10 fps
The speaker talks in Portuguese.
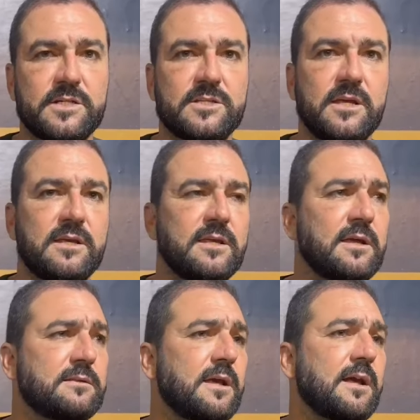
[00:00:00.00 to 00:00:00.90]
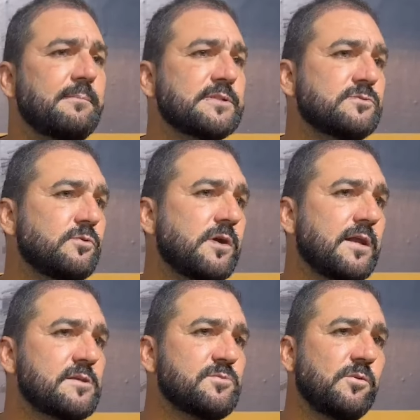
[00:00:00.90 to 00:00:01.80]
a gente tem que ter cabeça no
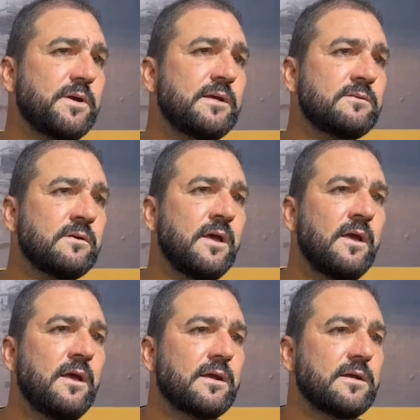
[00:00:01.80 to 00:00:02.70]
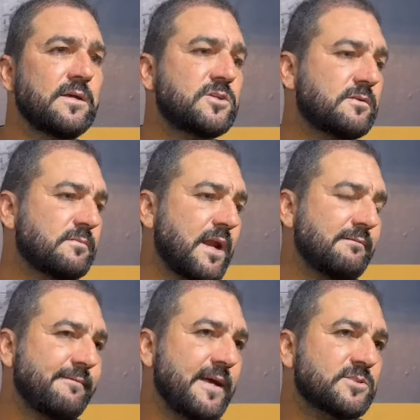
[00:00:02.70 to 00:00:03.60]
lugar nesse momento. A gente
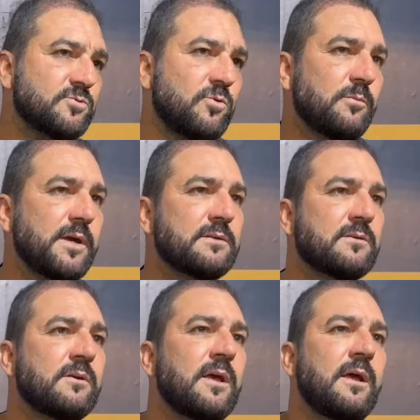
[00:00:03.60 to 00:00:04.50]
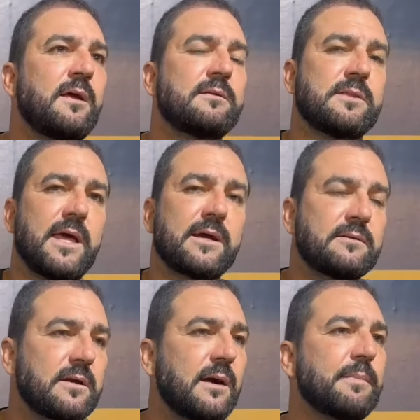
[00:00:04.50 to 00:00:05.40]
atravessa o momento
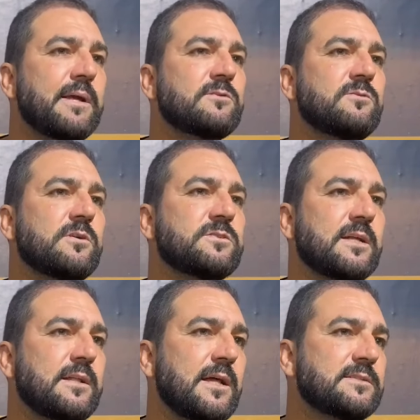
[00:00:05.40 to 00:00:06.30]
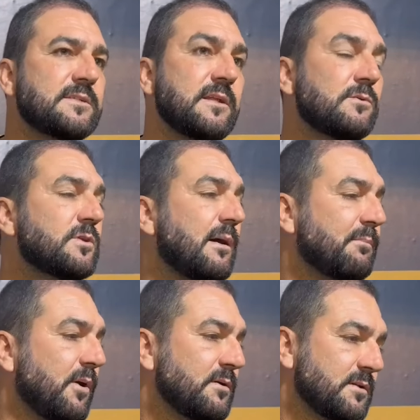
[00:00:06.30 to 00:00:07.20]
tecnicamente dos nossos atletas que não tá
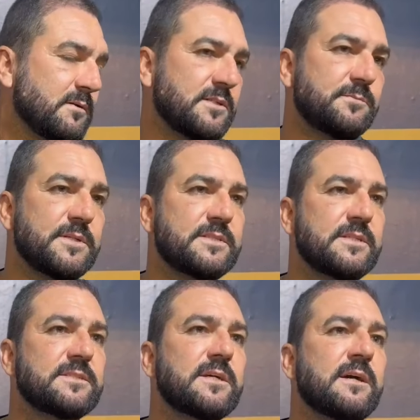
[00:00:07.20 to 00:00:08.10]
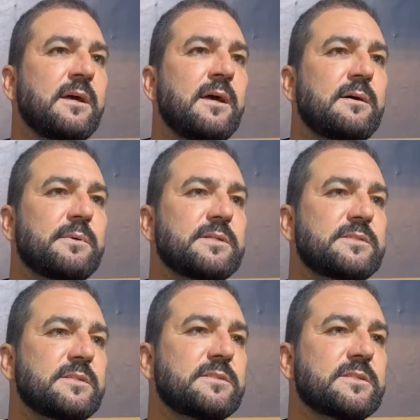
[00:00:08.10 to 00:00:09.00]
bom, então a gente precisa
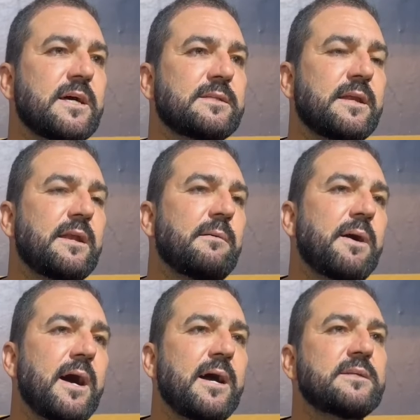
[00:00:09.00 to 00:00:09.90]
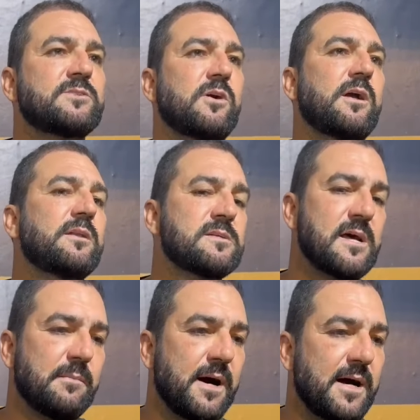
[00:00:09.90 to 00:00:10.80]
precisa treinar mais, se
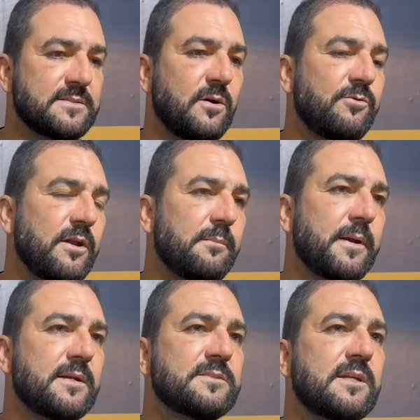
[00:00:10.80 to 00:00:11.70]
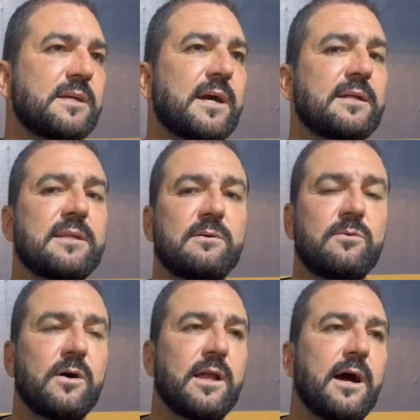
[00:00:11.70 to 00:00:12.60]
organizar mais, igual eu falei para eles ali, cada
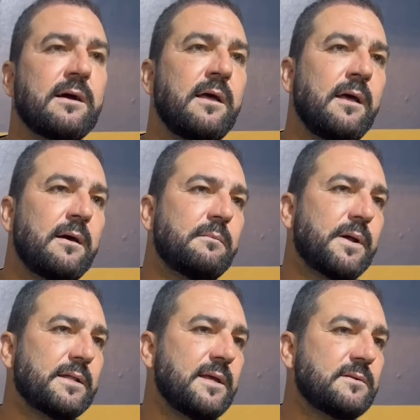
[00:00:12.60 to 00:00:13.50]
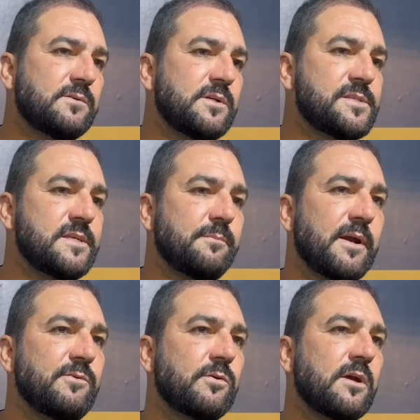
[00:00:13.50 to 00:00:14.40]
um olhar para dentro de si
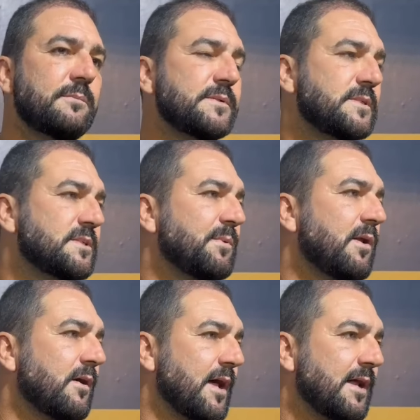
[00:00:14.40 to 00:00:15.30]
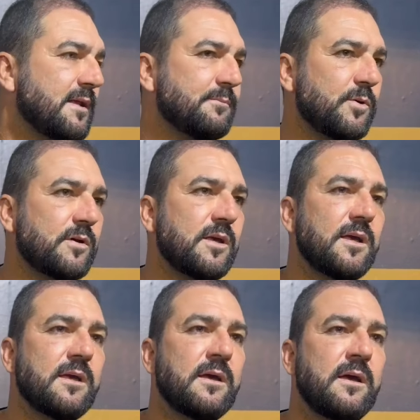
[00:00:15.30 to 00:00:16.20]
para ver o que, precisa melhorar, né?
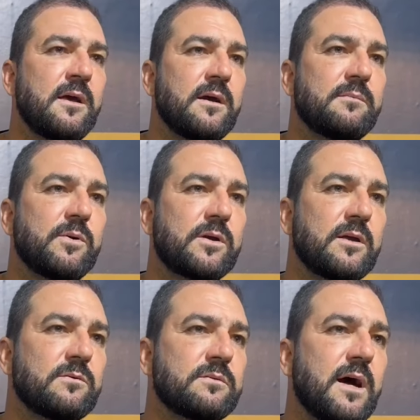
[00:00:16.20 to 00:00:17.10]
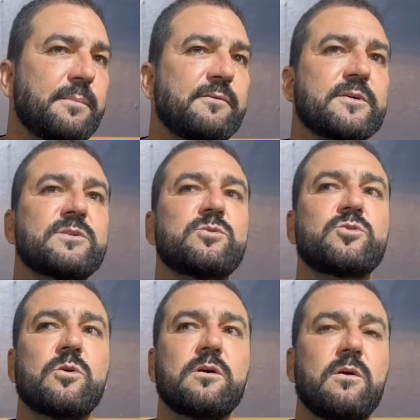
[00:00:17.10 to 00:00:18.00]
Porque porque não dá para fazer um
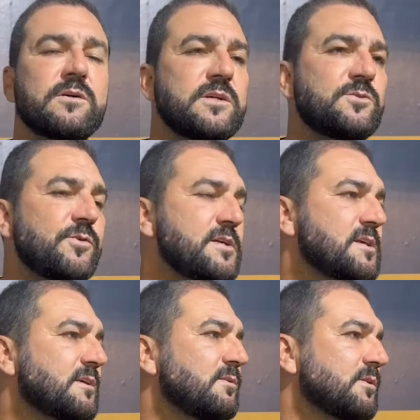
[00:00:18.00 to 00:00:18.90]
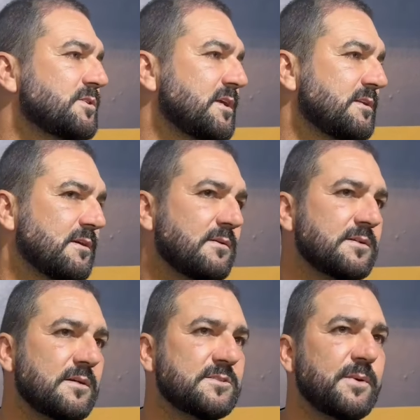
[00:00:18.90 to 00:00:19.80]
jogo igual a gente fez aqui hoje, né? Então
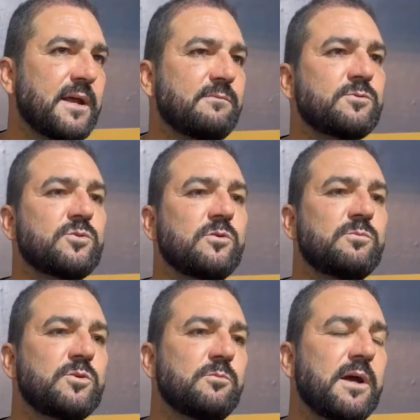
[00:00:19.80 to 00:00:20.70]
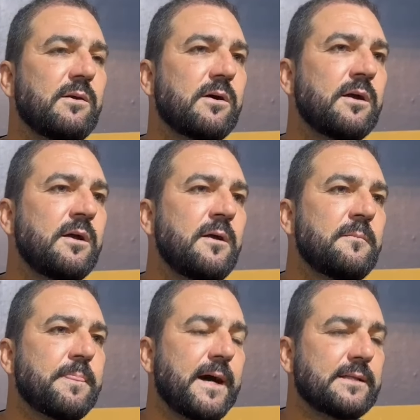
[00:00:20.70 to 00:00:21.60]
eu esperava um jogo muito melhor.
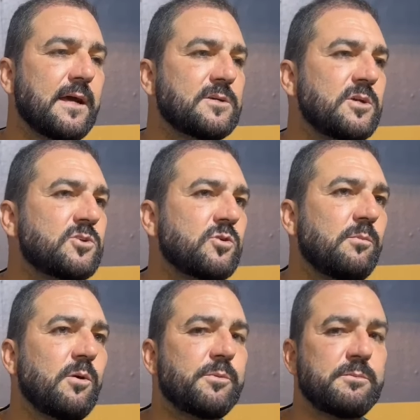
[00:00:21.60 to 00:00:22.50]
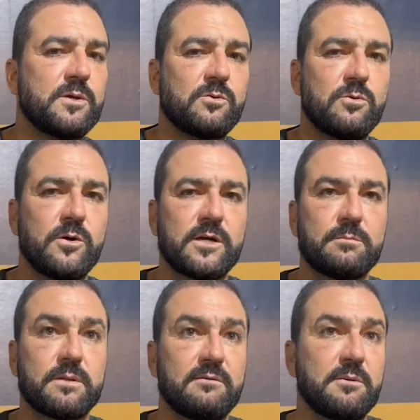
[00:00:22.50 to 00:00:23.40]
Até a gente tomar o primeiro gol, a
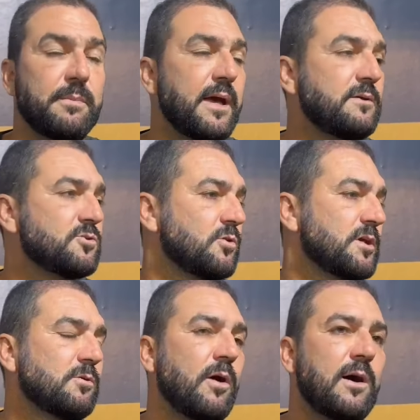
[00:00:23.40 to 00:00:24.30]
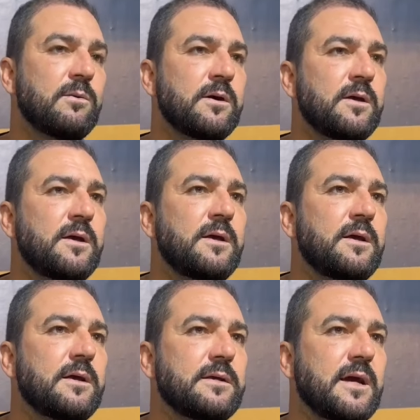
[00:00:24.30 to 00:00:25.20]
equipe estava bem, jogo igual.
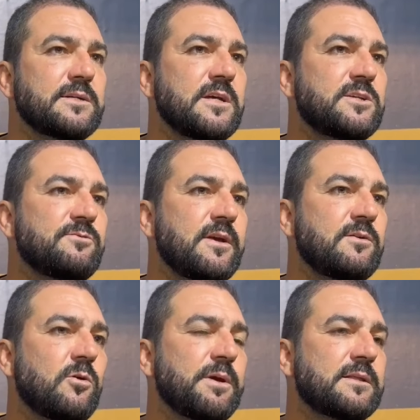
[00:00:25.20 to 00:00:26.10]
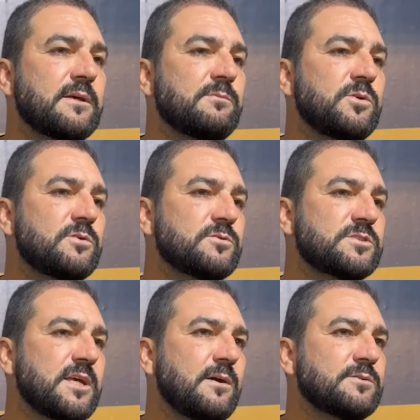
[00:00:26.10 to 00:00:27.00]
E a gente vem cometendo
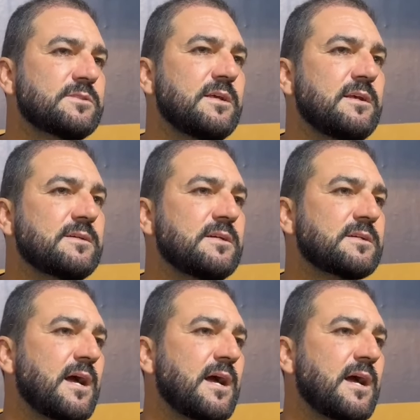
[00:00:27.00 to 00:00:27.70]
muitos erros, né? E a gente